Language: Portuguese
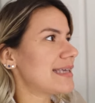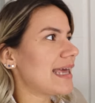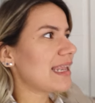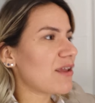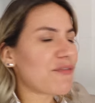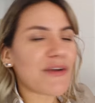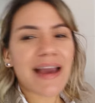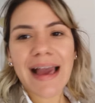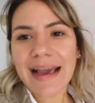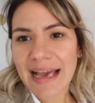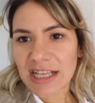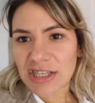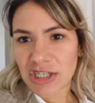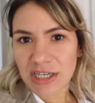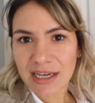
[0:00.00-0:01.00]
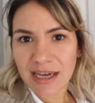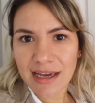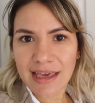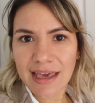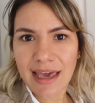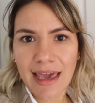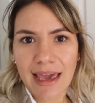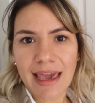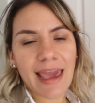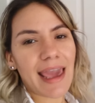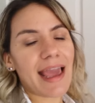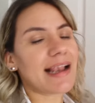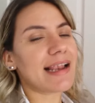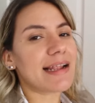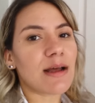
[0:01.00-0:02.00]
Se ele ficar quietinho
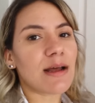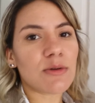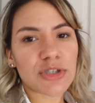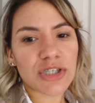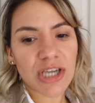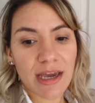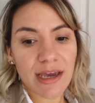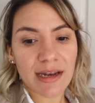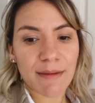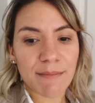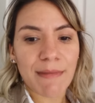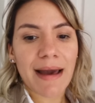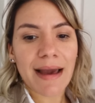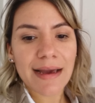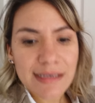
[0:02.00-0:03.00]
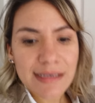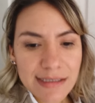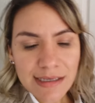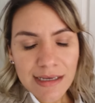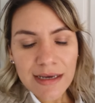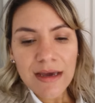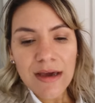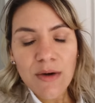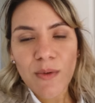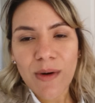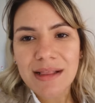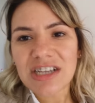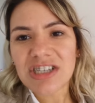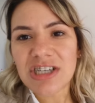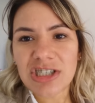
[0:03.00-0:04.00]
aqui, ele não cheira, mas
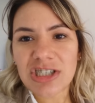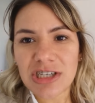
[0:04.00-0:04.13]
quando a